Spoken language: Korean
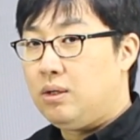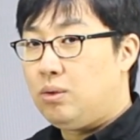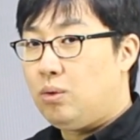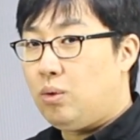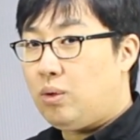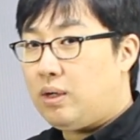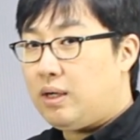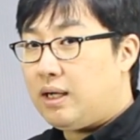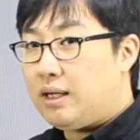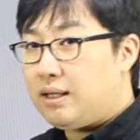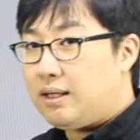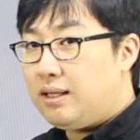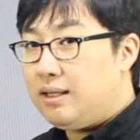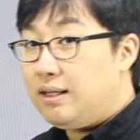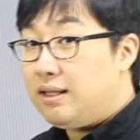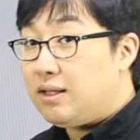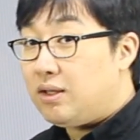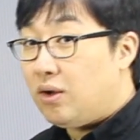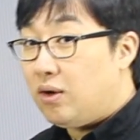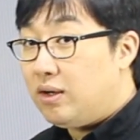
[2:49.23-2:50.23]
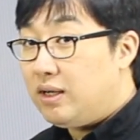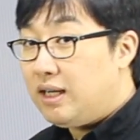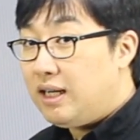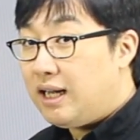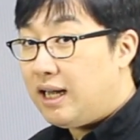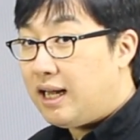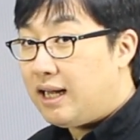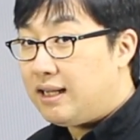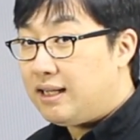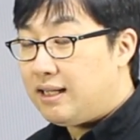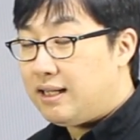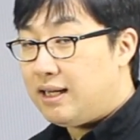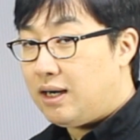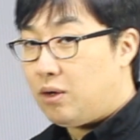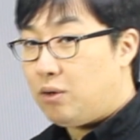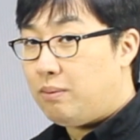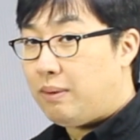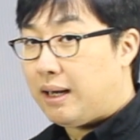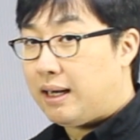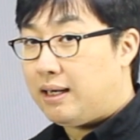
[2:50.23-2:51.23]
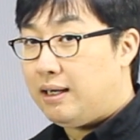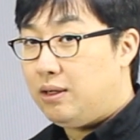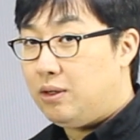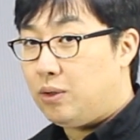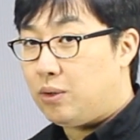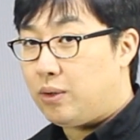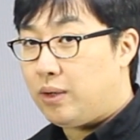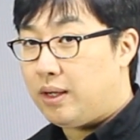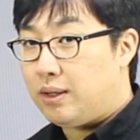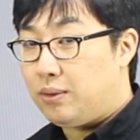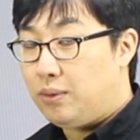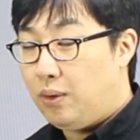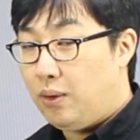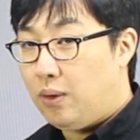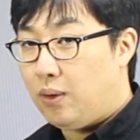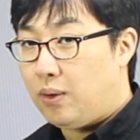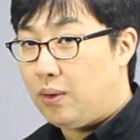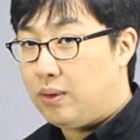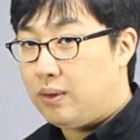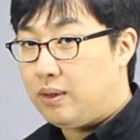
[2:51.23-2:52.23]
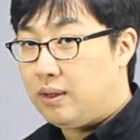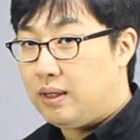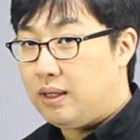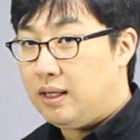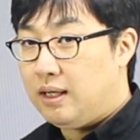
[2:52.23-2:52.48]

똑같은 영리한이라고 말하려고 해도